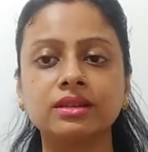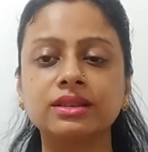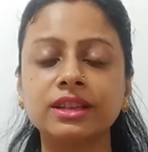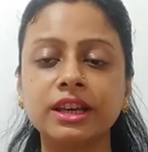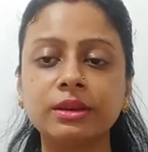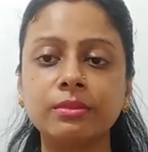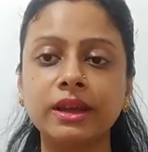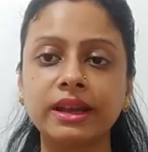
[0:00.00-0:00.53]

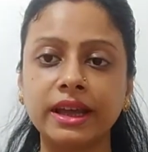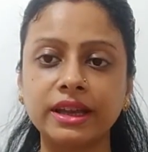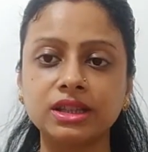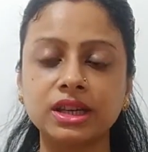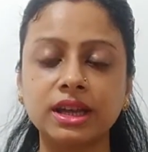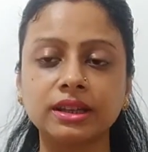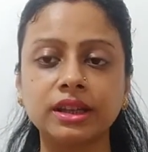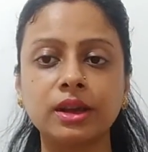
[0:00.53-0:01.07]
स्किन में रह
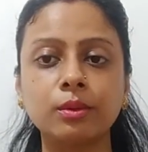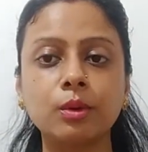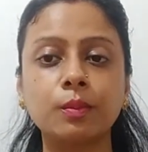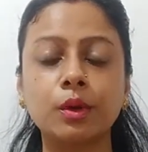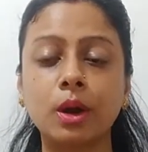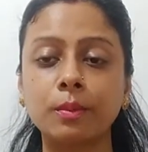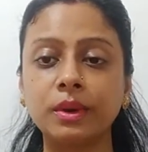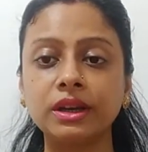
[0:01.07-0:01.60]
जाते हैं वो
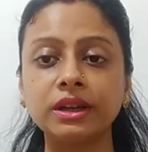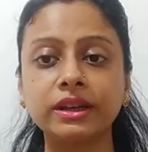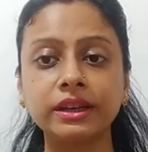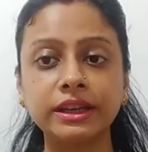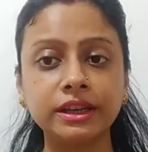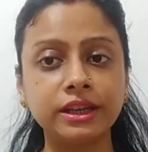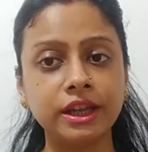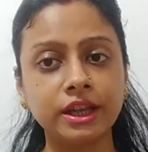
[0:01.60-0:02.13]
प्रॉपरली
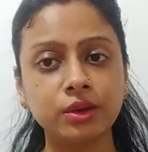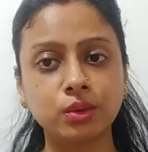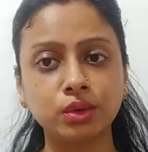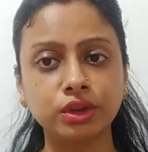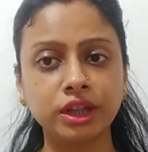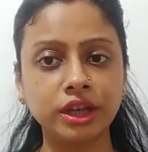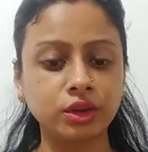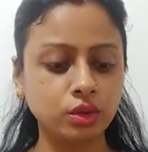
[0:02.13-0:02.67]
क्लीन नहीं
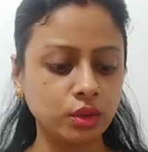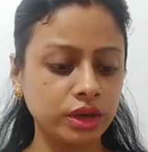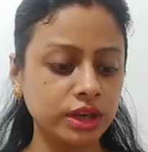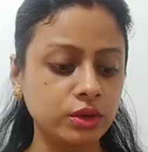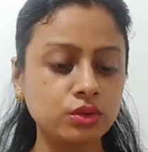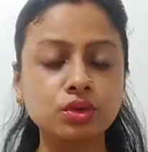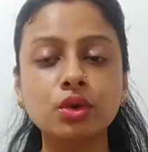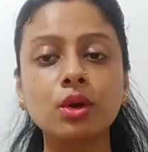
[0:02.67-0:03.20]
होता है तो
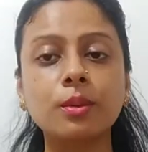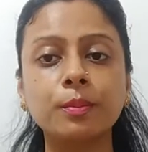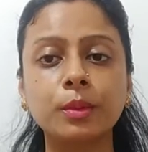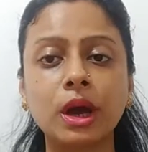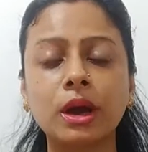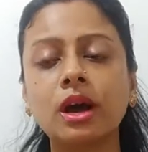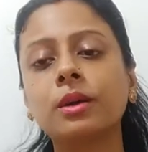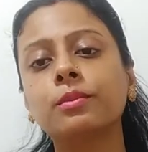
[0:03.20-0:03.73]
ये उसको
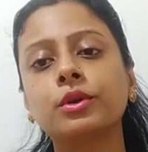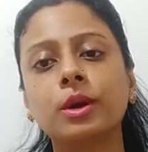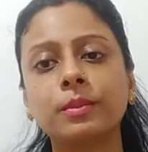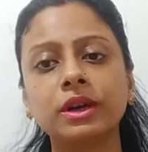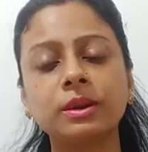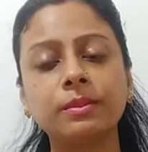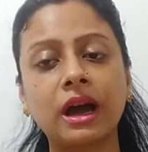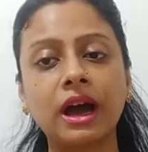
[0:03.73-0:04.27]

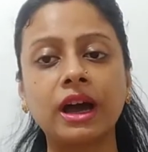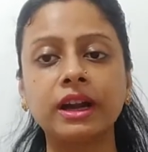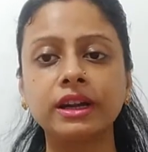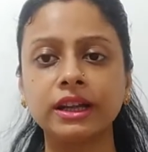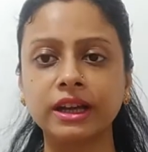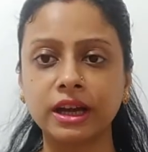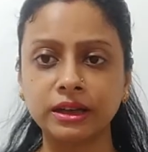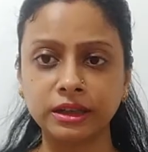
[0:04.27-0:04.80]
प्रॉपरली बाहर
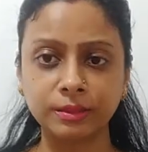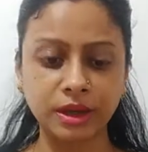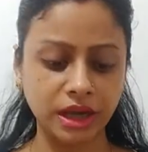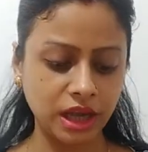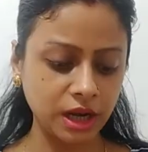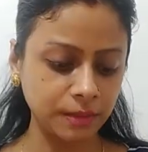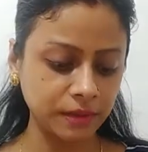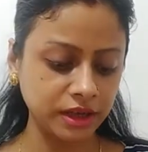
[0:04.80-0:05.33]
निकालने में
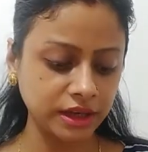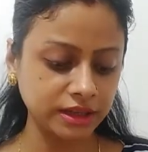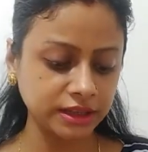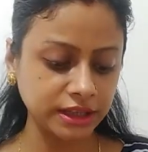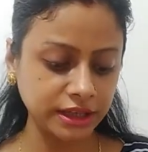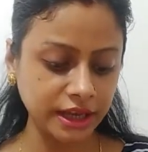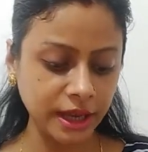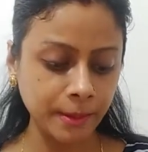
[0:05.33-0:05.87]
हेल्प
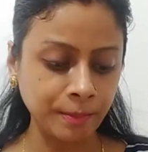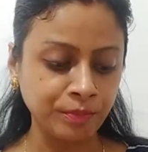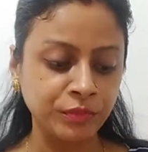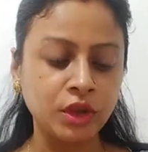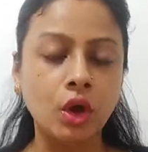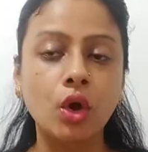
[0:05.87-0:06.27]
करते हैं